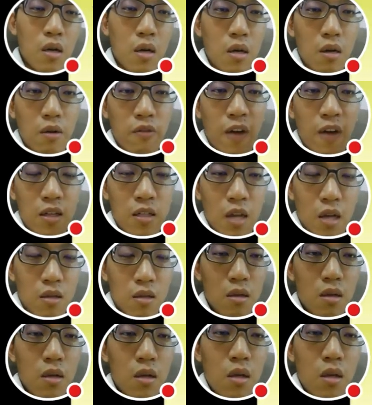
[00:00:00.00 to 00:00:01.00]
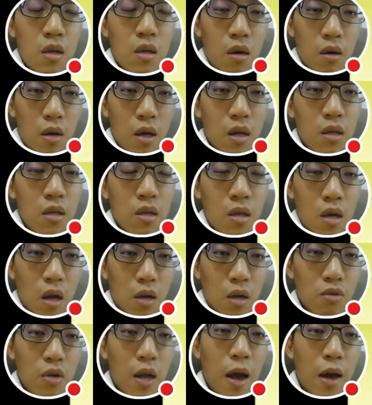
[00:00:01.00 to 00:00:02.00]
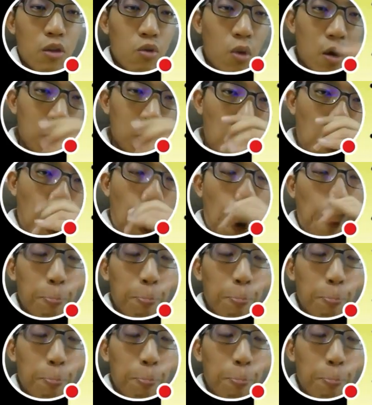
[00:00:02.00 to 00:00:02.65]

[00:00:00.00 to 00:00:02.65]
呃发展，OK 啊，就是开端